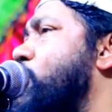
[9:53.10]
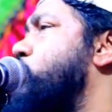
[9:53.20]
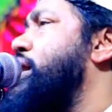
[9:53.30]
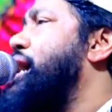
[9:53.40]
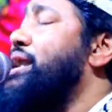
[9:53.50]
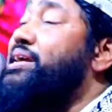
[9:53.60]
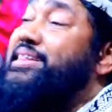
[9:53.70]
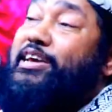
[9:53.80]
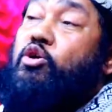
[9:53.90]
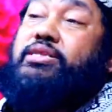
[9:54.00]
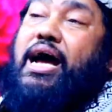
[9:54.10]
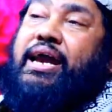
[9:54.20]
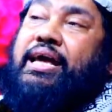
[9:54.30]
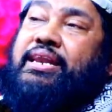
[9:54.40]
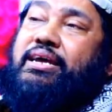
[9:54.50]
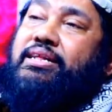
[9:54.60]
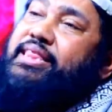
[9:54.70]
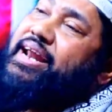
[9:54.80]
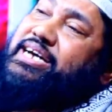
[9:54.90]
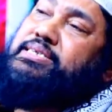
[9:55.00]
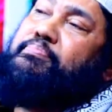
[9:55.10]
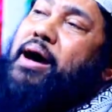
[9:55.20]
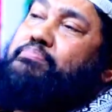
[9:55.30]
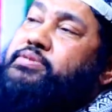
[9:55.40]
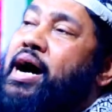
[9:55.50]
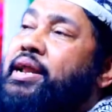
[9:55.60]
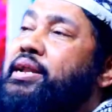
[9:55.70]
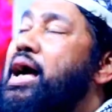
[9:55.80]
কাউকে গালি দিয়েও থাকেন তার কাছে মাফ চান